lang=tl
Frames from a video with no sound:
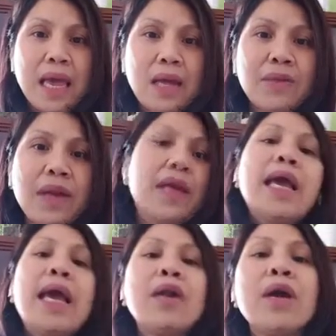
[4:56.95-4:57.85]
Hello there.
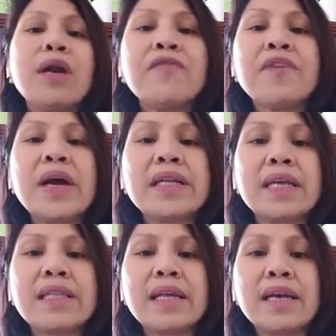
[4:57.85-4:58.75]
Hello, hello, fan.
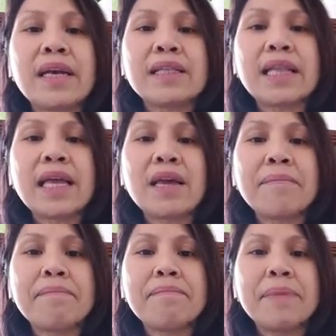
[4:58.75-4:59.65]
Kat, Katlia
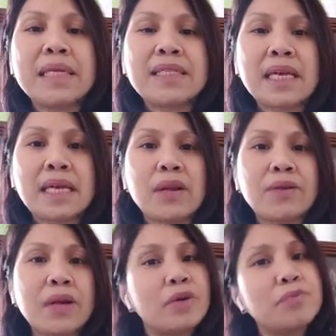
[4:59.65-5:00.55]
Bisek.
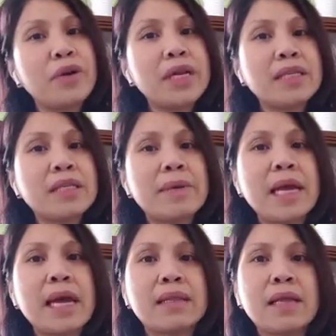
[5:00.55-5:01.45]
Hello there. Good morning sa
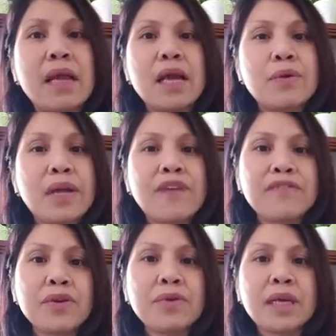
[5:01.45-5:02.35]
malat. Good
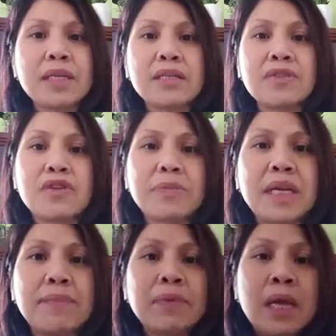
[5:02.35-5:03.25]
afternoon, guys, Germany.